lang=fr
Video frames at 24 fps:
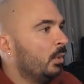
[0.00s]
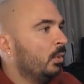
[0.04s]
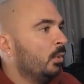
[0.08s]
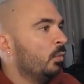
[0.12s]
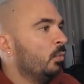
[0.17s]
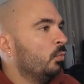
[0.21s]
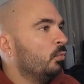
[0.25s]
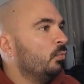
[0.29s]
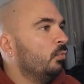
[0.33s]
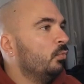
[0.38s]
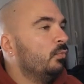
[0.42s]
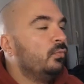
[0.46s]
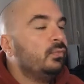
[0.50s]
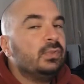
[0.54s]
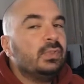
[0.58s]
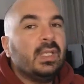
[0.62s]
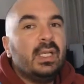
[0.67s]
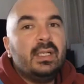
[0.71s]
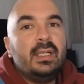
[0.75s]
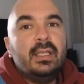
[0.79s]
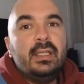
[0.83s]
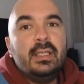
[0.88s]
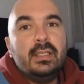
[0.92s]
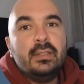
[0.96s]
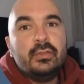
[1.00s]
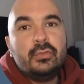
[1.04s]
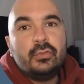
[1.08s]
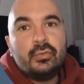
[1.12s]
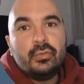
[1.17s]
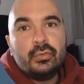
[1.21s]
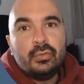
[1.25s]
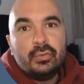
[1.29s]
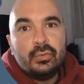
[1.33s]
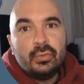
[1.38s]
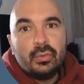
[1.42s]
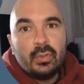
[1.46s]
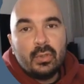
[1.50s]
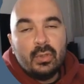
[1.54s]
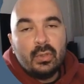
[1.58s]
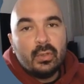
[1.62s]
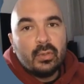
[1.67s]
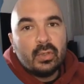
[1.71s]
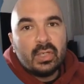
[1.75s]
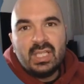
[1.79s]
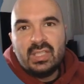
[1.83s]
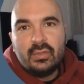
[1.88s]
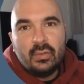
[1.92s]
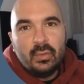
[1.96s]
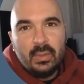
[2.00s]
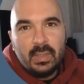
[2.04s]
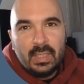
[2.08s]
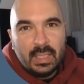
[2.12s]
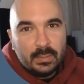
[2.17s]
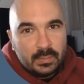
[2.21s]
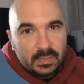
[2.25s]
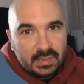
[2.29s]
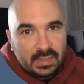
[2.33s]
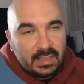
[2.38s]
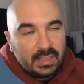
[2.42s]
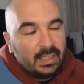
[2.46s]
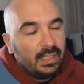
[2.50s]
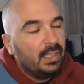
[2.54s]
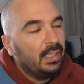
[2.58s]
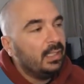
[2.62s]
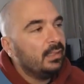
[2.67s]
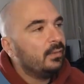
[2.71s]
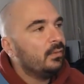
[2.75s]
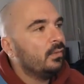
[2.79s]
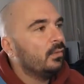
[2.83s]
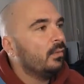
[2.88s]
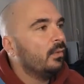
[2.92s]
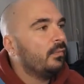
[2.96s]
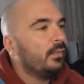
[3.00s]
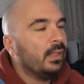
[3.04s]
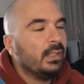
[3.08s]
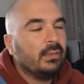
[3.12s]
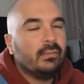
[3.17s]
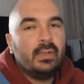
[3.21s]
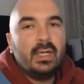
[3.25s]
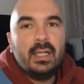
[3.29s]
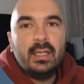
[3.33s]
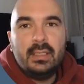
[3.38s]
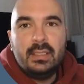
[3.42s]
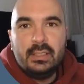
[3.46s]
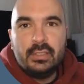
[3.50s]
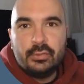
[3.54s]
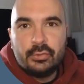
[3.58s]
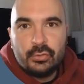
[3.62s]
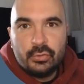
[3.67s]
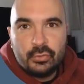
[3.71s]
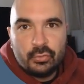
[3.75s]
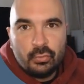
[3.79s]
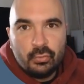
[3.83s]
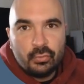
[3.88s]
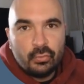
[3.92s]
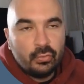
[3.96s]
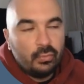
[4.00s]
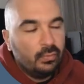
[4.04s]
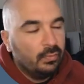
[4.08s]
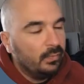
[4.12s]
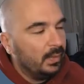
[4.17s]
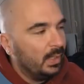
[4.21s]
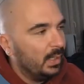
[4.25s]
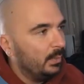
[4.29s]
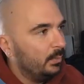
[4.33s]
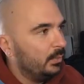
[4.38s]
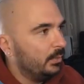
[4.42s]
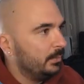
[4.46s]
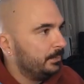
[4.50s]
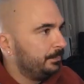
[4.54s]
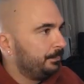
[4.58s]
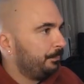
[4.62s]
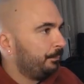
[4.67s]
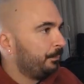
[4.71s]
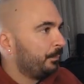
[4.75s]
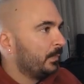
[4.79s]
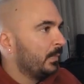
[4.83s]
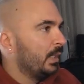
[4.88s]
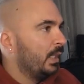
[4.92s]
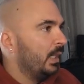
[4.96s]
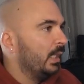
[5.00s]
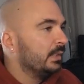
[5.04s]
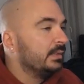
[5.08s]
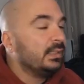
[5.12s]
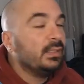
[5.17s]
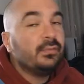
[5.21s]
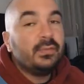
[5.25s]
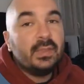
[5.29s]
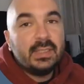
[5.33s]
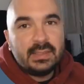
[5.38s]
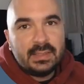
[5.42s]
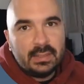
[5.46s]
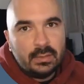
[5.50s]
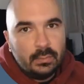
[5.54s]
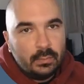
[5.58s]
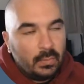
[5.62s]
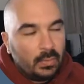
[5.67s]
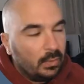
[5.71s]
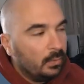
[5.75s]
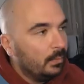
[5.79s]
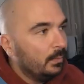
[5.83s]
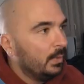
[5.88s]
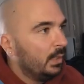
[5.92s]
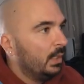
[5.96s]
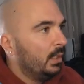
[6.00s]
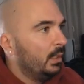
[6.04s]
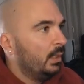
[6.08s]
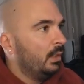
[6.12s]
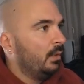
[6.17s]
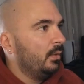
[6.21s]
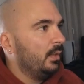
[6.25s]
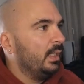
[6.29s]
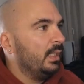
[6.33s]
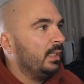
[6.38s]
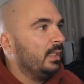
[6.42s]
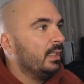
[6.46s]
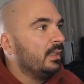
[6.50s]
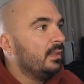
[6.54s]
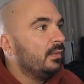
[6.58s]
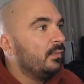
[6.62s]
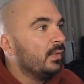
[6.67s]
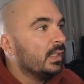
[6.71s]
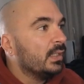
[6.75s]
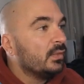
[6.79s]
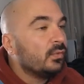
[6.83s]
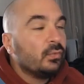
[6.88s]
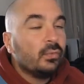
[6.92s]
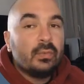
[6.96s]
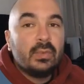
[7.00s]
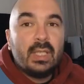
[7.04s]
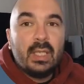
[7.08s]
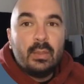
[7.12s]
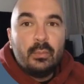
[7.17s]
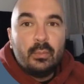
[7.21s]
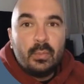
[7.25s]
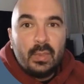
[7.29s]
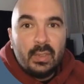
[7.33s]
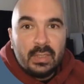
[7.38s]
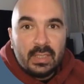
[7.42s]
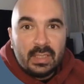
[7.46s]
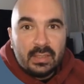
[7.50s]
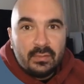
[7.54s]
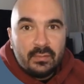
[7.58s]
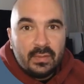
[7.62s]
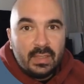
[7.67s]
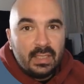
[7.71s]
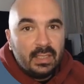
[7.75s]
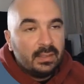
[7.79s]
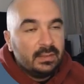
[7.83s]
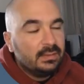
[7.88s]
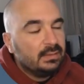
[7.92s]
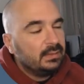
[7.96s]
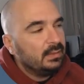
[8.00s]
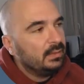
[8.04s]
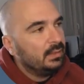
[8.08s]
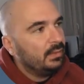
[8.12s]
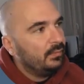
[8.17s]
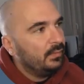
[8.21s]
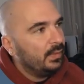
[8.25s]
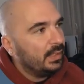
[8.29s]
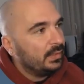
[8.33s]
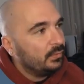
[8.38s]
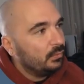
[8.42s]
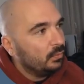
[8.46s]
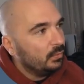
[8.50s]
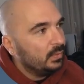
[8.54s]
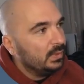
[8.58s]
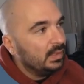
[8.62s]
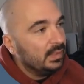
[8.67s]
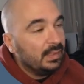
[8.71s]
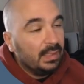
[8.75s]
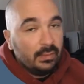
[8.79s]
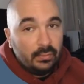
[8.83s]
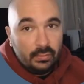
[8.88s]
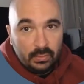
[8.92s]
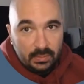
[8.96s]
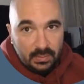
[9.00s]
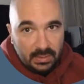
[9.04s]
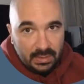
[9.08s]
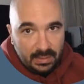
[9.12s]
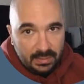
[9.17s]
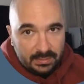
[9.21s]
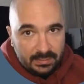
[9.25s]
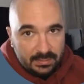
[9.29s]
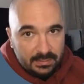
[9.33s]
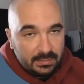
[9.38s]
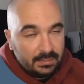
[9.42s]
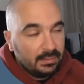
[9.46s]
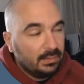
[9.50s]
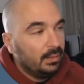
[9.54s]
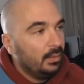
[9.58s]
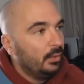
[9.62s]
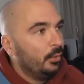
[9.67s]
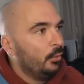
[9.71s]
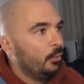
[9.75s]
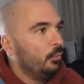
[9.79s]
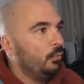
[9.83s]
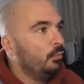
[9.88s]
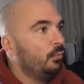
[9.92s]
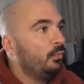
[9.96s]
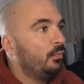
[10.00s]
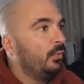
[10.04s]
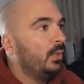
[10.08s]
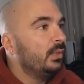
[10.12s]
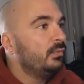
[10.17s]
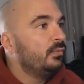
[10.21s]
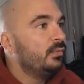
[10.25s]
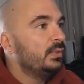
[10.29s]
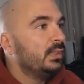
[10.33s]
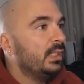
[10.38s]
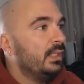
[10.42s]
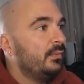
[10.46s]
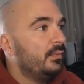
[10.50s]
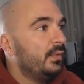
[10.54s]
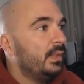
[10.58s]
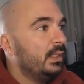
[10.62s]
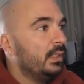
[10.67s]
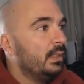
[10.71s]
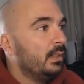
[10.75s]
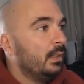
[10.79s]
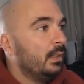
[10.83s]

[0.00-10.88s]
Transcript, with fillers: ou vous allez sur euh, Retro Gameset, Enfin voilà, les jeux sont trouvables assez facilement. Il y a des versions Game Boy Advance et des versions Nintendo DS. Une fois que vous avez